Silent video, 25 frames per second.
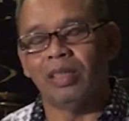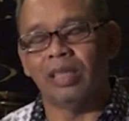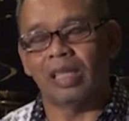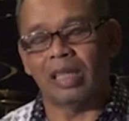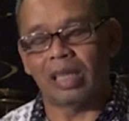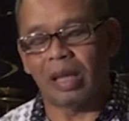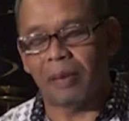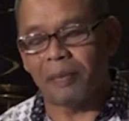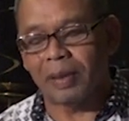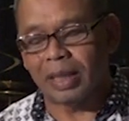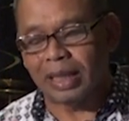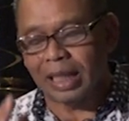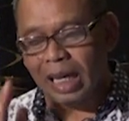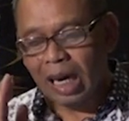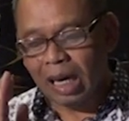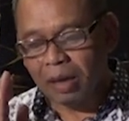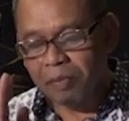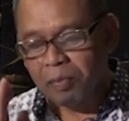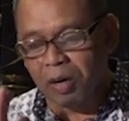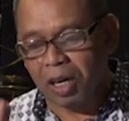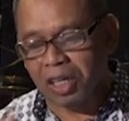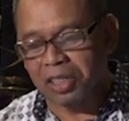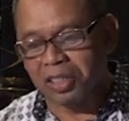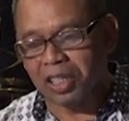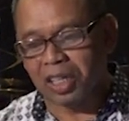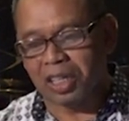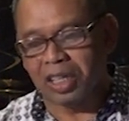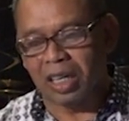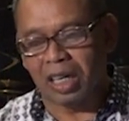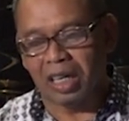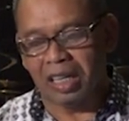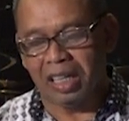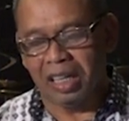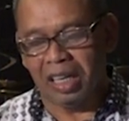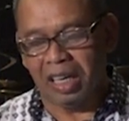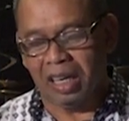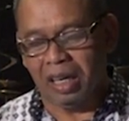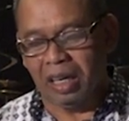Tetapi kita akan belajar
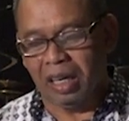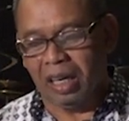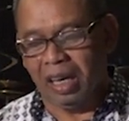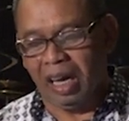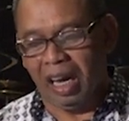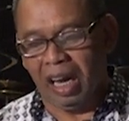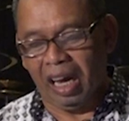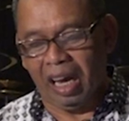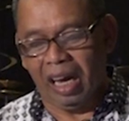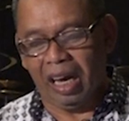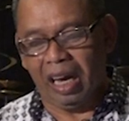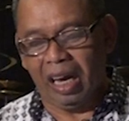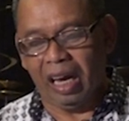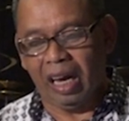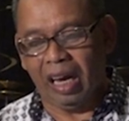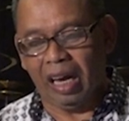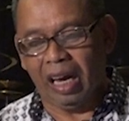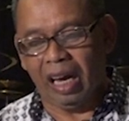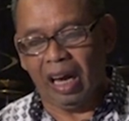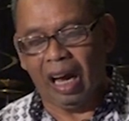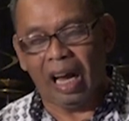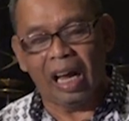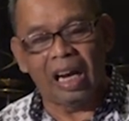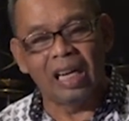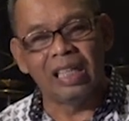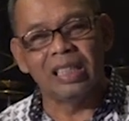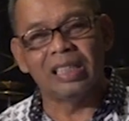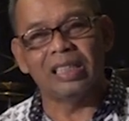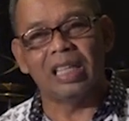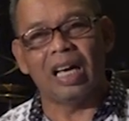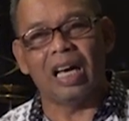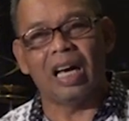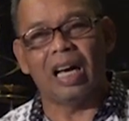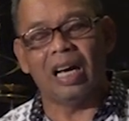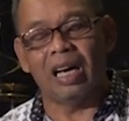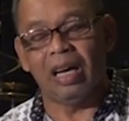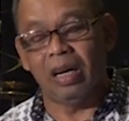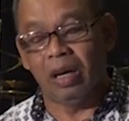dari
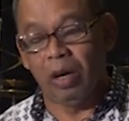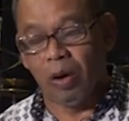Elisa.